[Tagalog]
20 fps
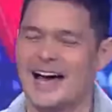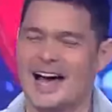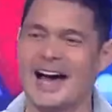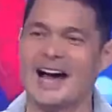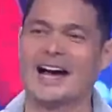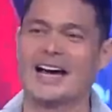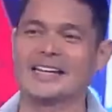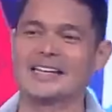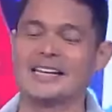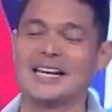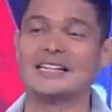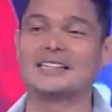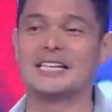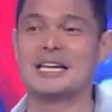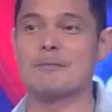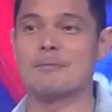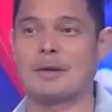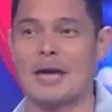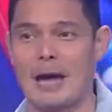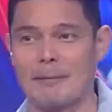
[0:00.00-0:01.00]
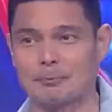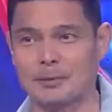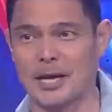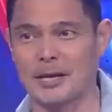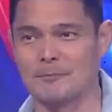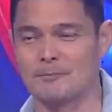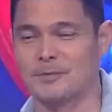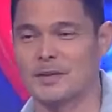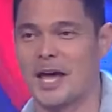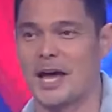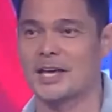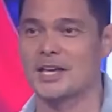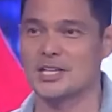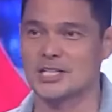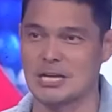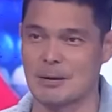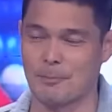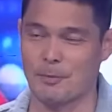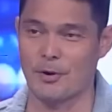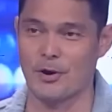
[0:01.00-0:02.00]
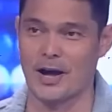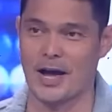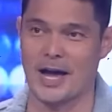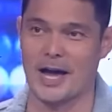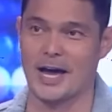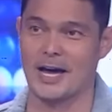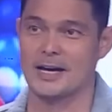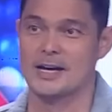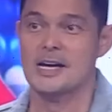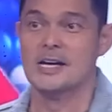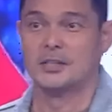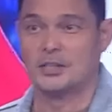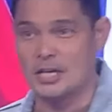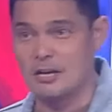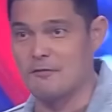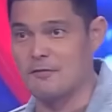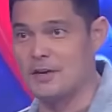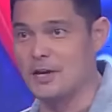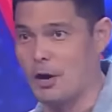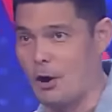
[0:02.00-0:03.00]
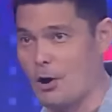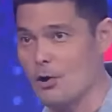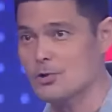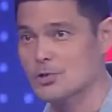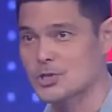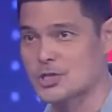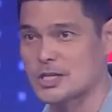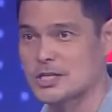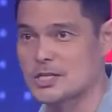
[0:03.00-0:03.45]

Ang kanilang team captain ay isa pong uh, ah, TV host,